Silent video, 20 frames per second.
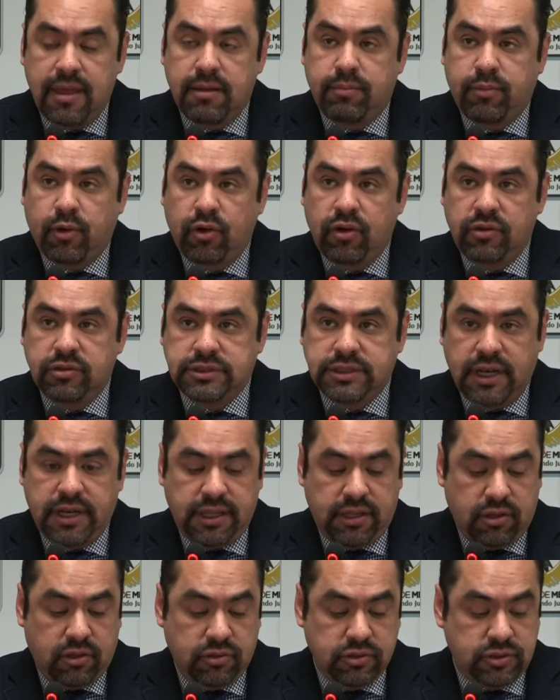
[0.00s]
por los
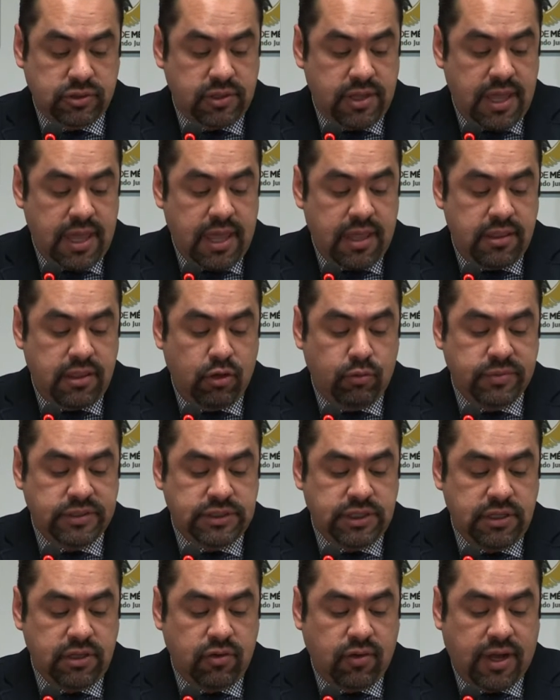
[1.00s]
delitos de
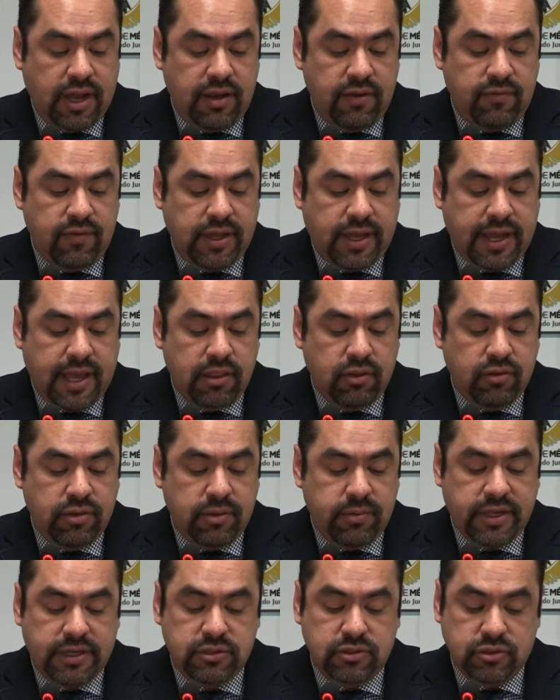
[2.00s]
homicidio calificado
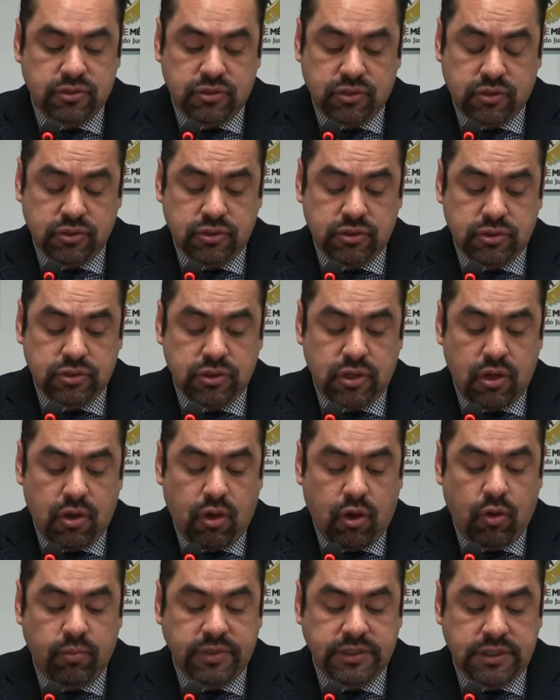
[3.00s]
diversos dos,
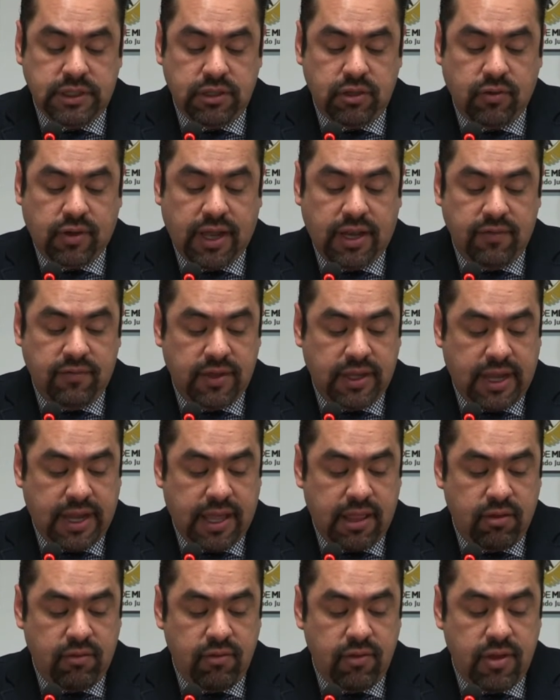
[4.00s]
homicidio
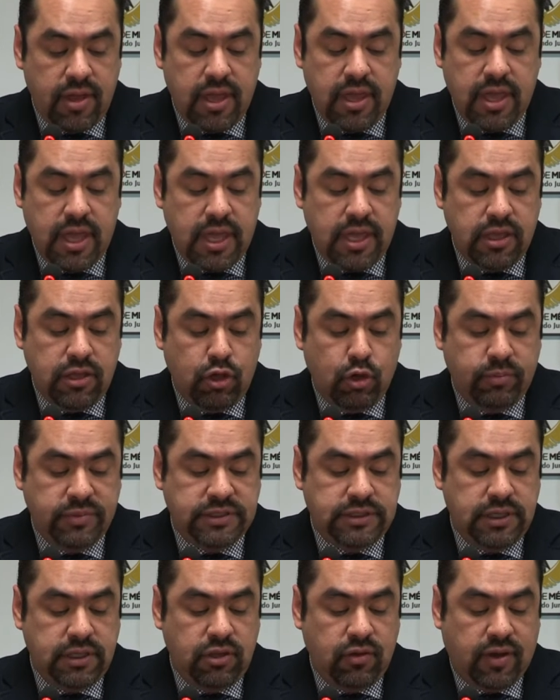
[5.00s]
calificado y
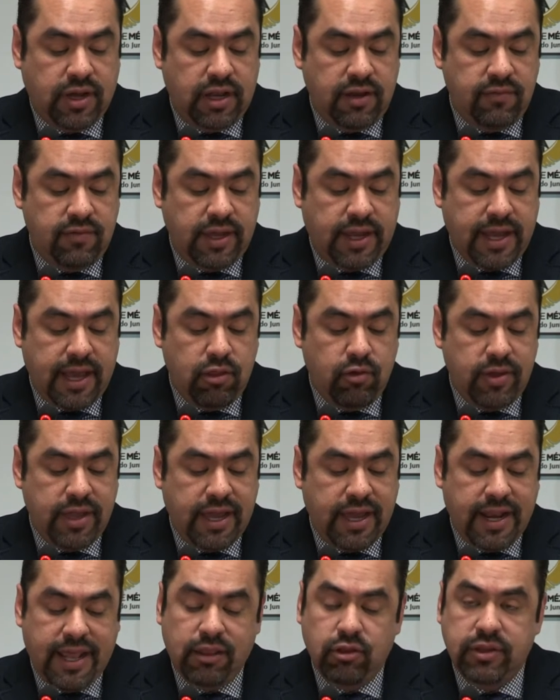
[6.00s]
homicidio calificado
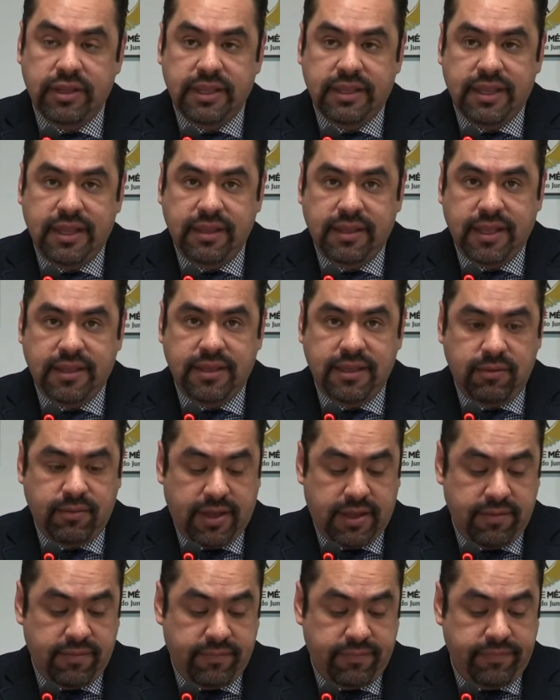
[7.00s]
en grado de
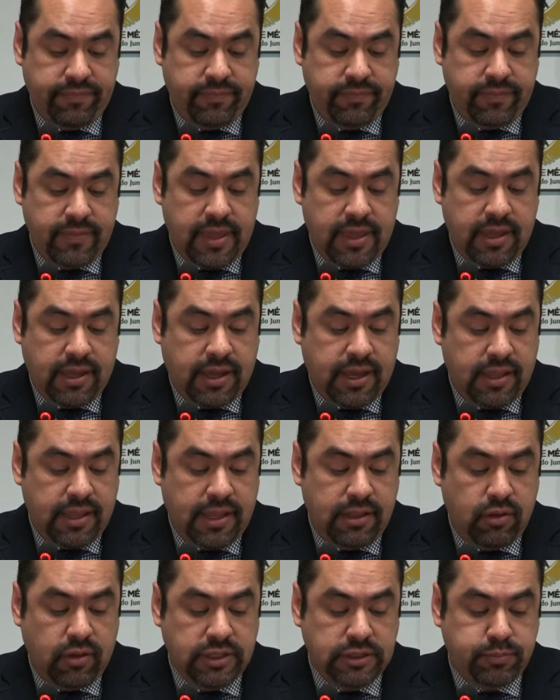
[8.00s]
tentativa,
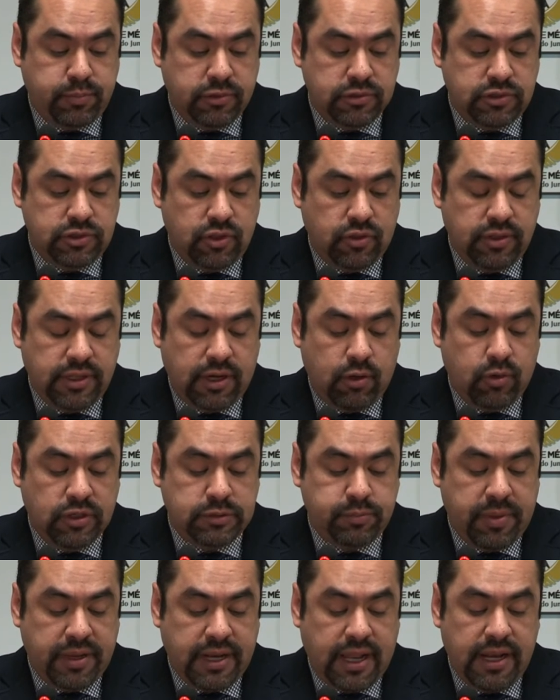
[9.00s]
quedando a disposición del
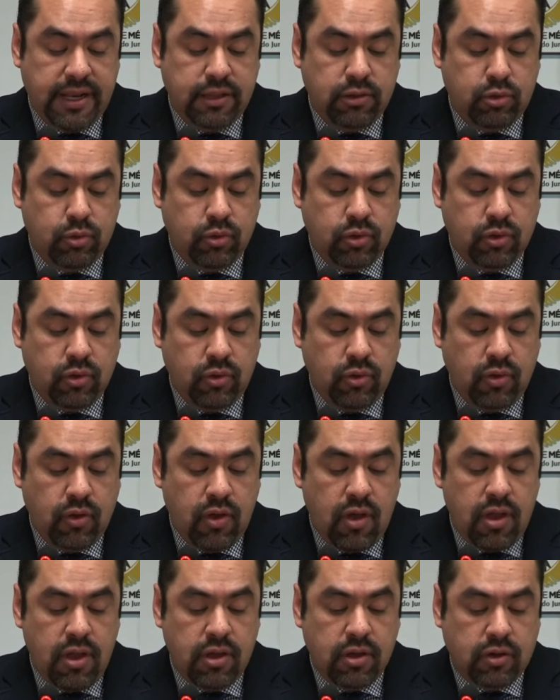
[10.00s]
juez penal en
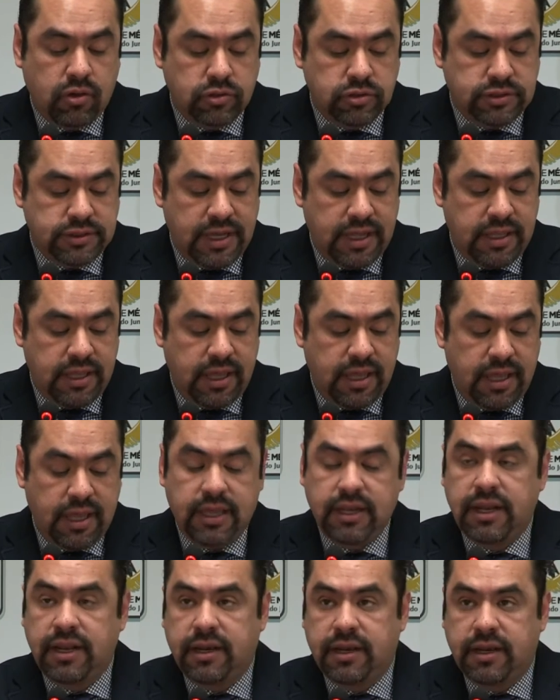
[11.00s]
turno con sede en el